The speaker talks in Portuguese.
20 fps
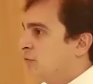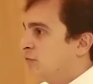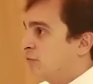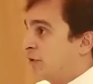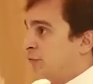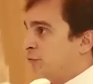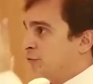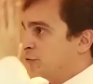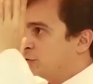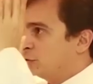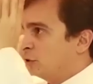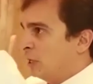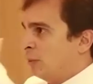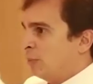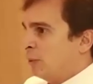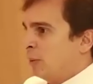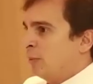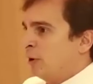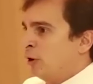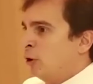Vai funcionar
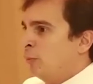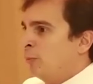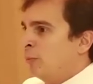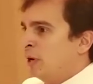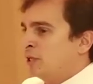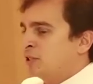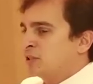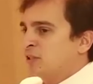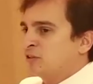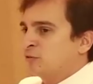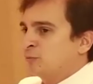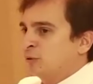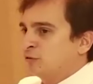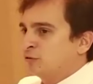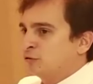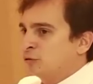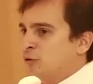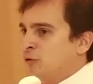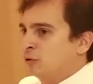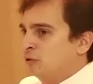para a maior parte das
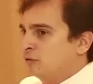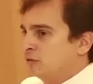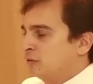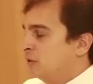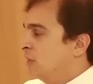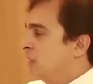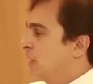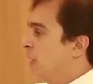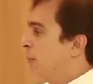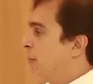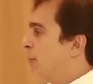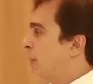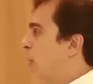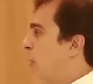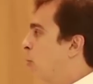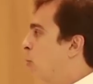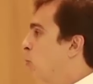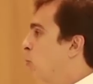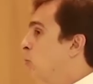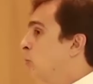pessoas, para
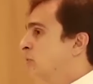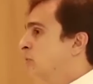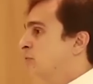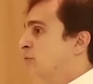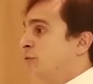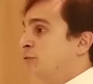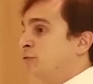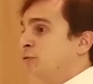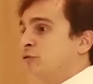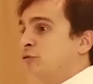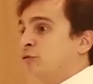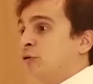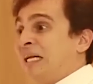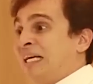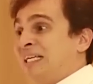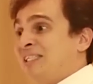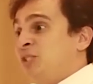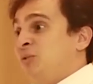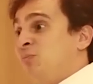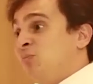algumas vai
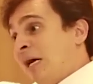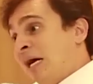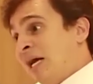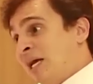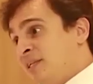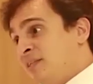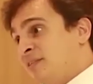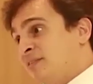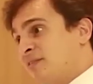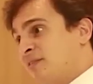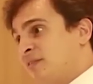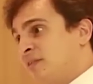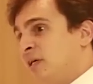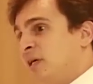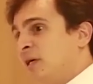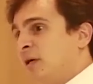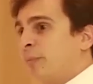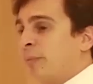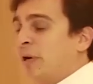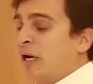funcionar demais
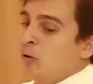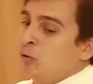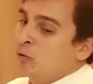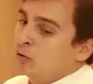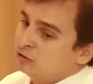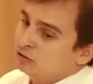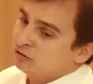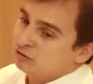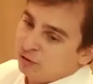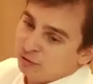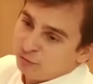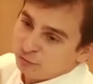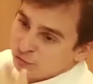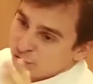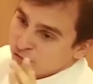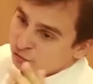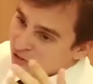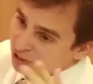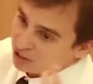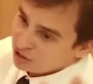para outras vai
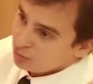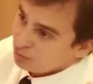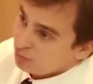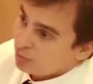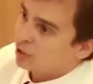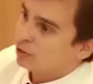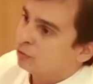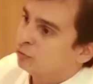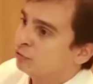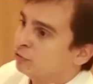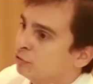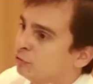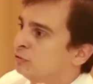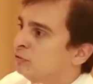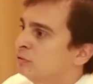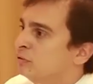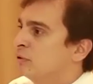funcionar de menos.